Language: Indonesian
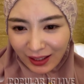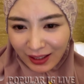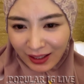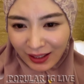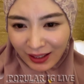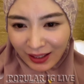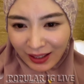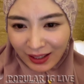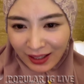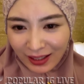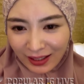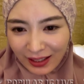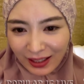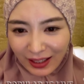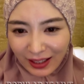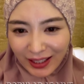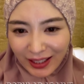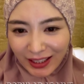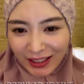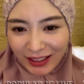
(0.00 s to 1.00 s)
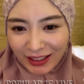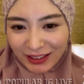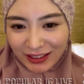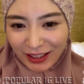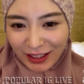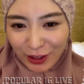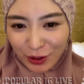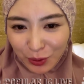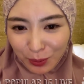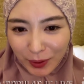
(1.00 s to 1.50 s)
ah Kak
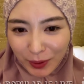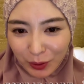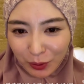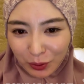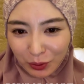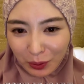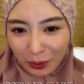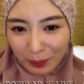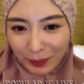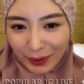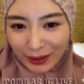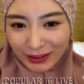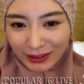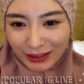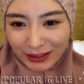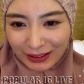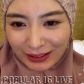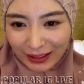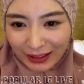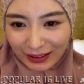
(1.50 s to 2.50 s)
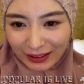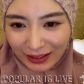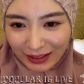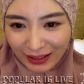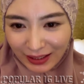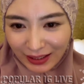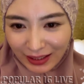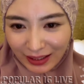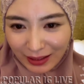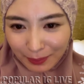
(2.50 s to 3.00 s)
Ayana jangan lupa nonton Barisha
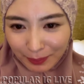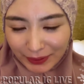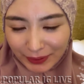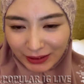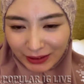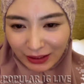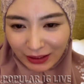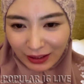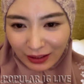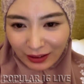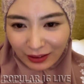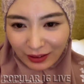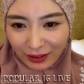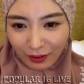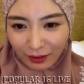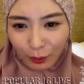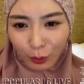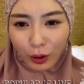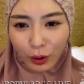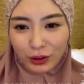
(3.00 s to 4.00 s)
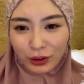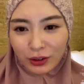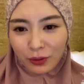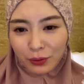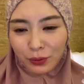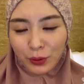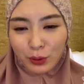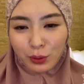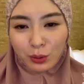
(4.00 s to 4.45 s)
nanti pasti kalah. Oh